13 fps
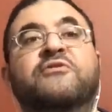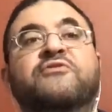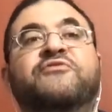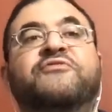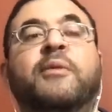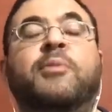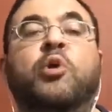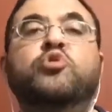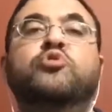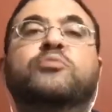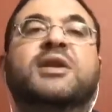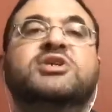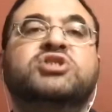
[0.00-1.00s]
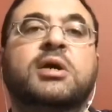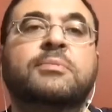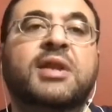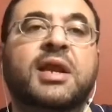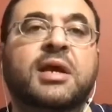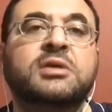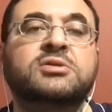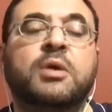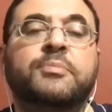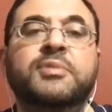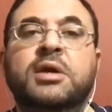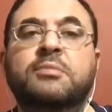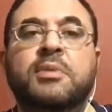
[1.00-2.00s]
فبقول له بلاش تعمل العلاج
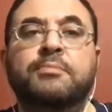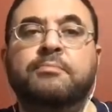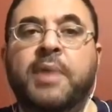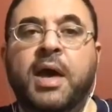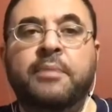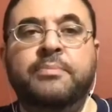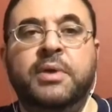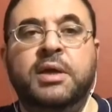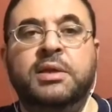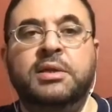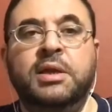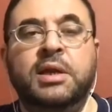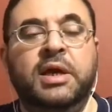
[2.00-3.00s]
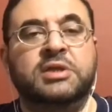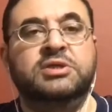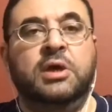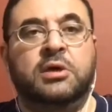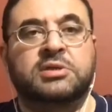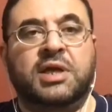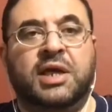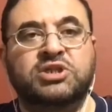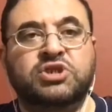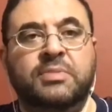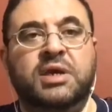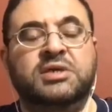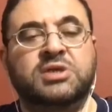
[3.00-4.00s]
الطبيعي من باب الاحتياط علشان
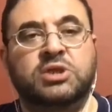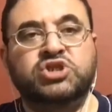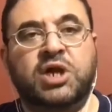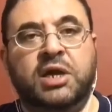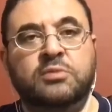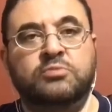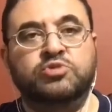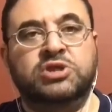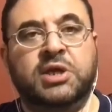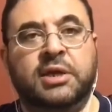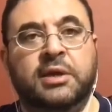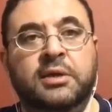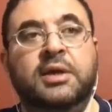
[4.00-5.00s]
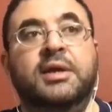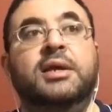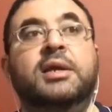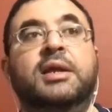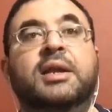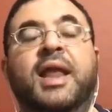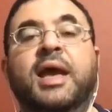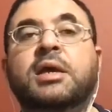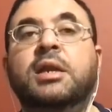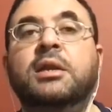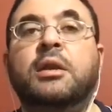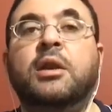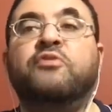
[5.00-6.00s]
ما يحصلش اي مشكله لكن
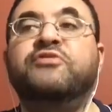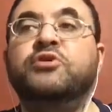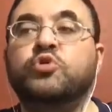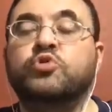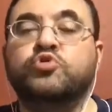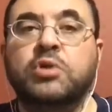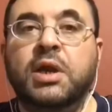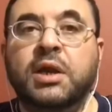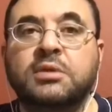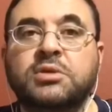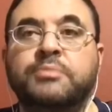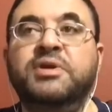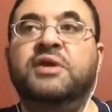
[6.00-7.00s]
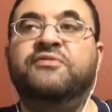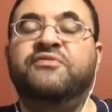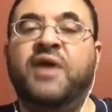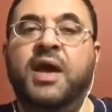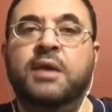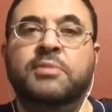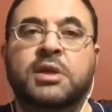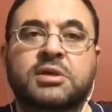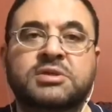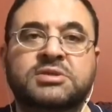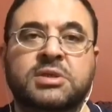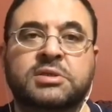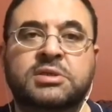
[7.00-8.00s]
لو في دكتور علاج طبيعي فاهم
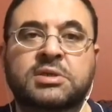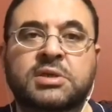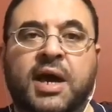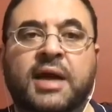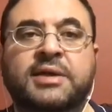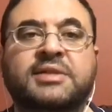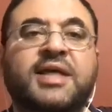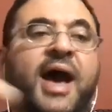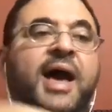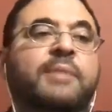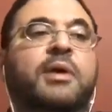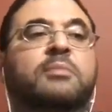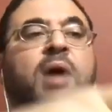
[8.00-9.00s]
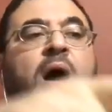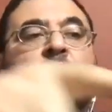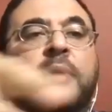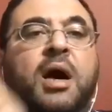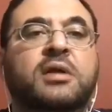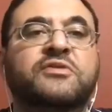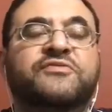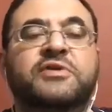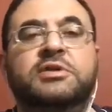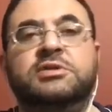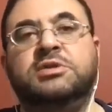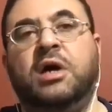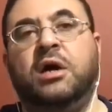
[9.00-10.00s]
القصه دي هنتعامل مع بعض في
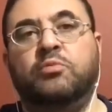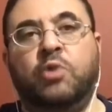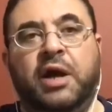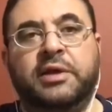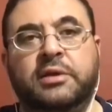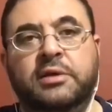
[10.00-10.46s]
نطاق معين